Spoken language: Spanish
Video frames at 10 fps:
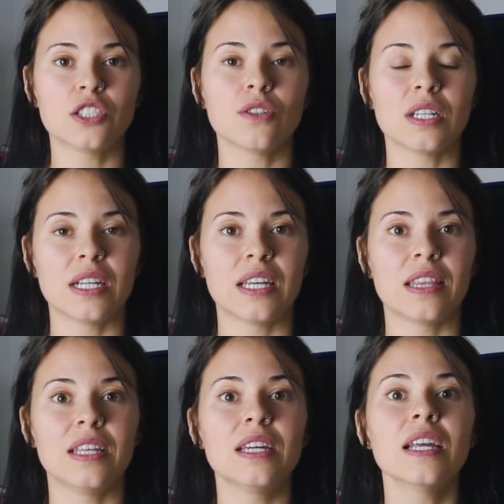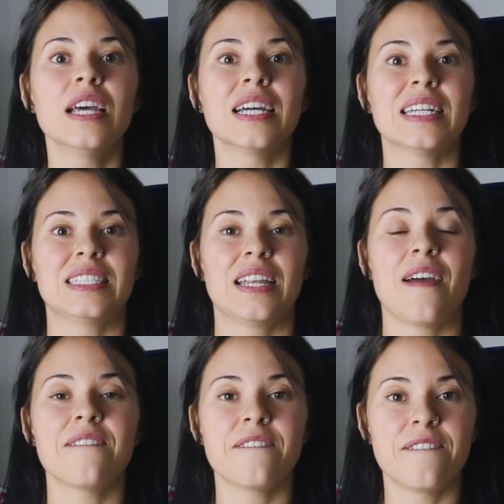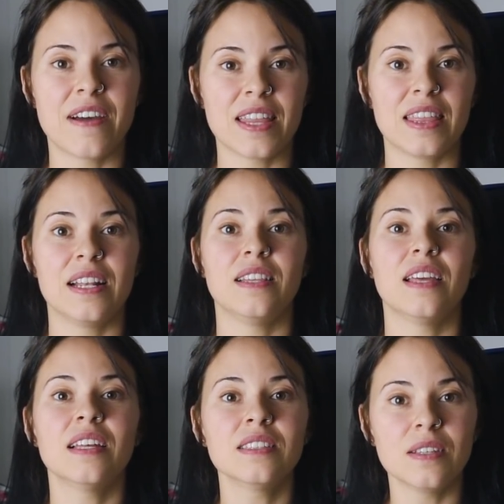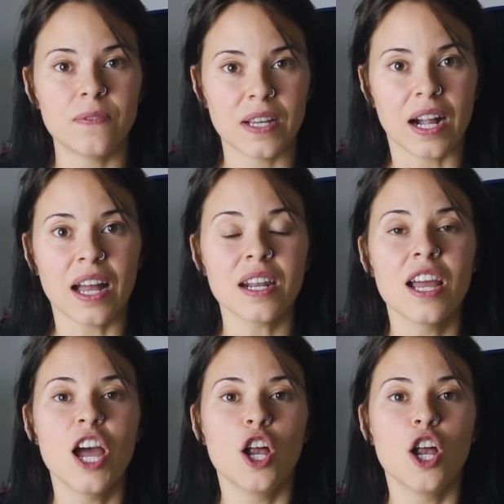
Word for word: Esto quiere decir que será fácil de identificar